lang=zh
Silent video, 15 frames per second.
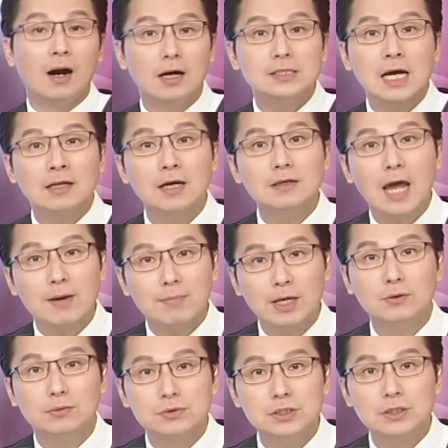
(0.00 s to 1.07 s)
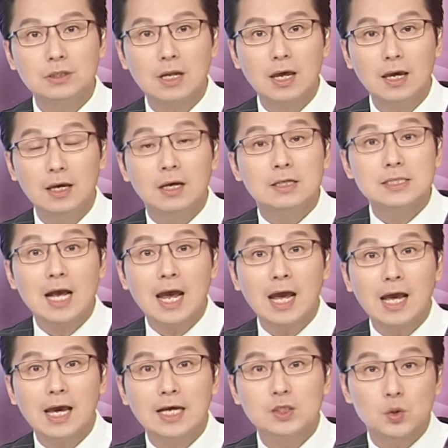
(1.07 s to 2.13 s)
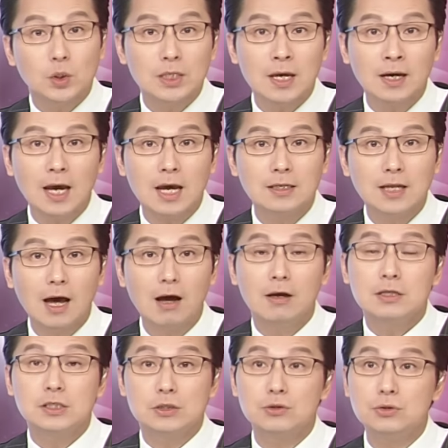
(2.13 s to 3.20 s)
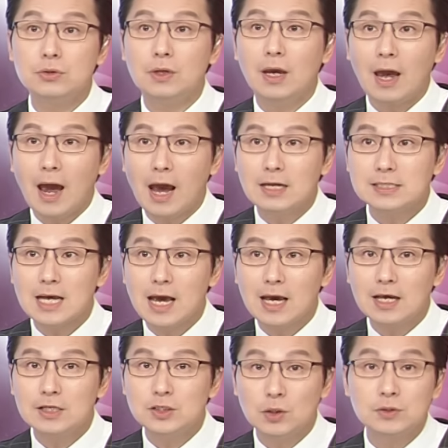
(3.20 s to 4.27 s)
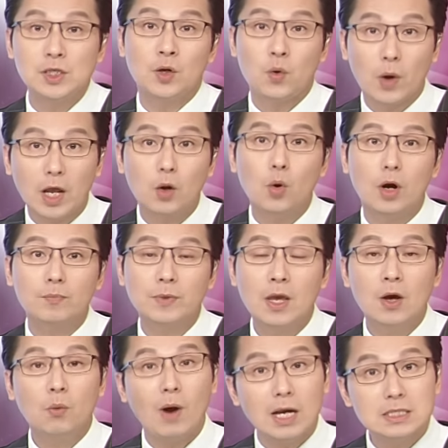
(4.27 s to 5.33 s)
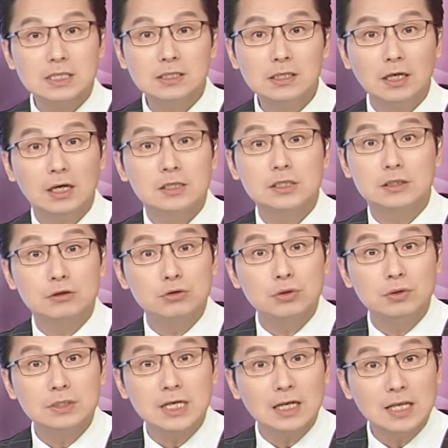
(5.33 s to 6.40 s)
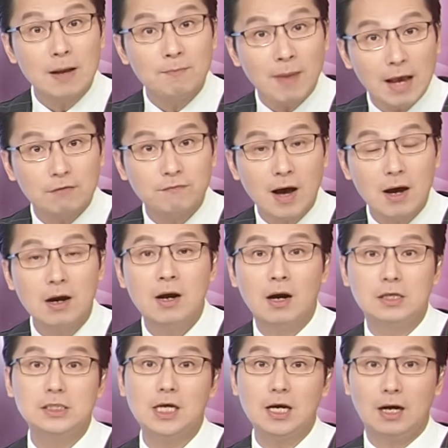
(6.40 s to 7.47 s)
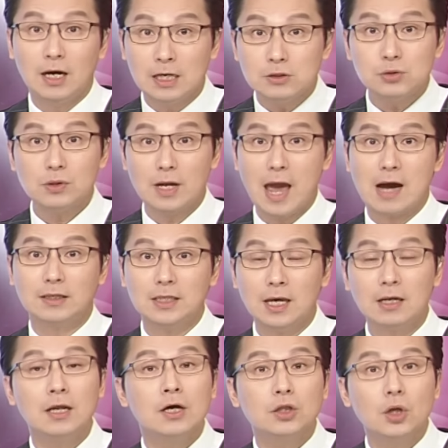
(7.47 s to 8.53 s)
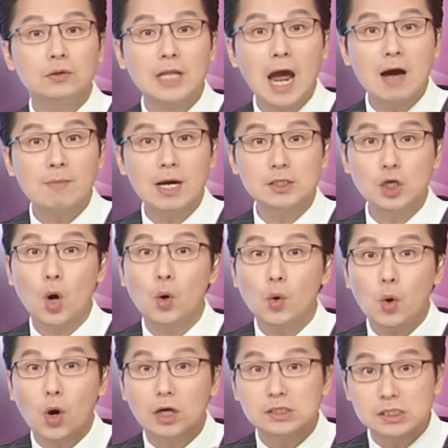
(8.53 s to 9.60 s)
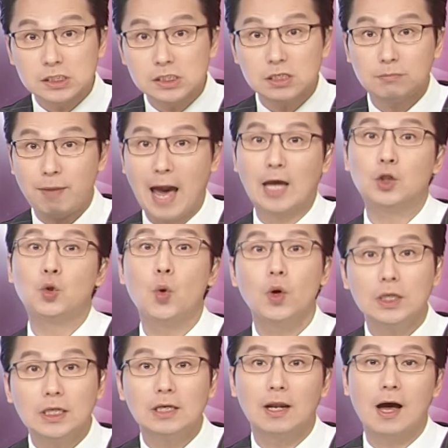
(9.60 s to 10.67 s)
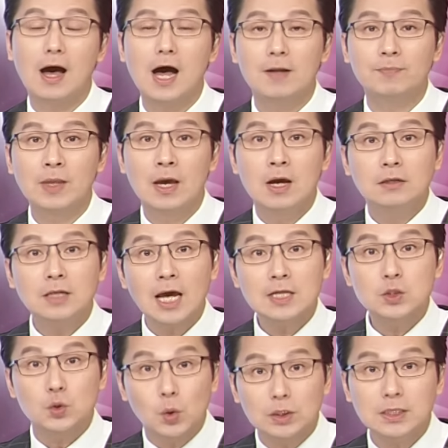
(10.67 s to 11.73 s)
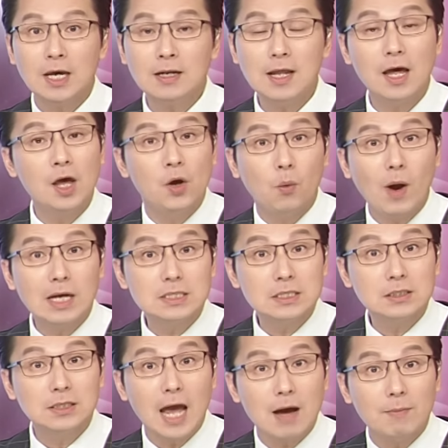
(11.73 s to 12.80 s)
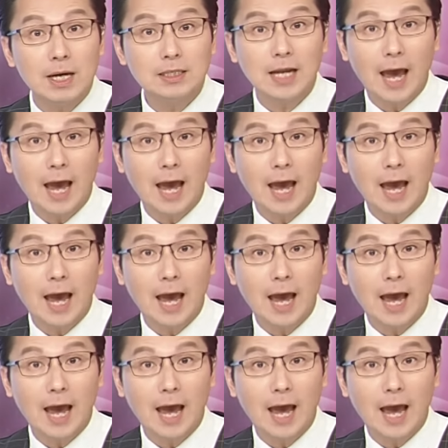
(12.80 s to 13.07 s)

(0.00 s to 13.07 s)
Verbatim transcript: 而讲到台北股市呢，在昨天看到持续还在修正回落，外资持续站在卖方，而且连续两天都大卖超过四百多亿了。但昨天呢，外资大卖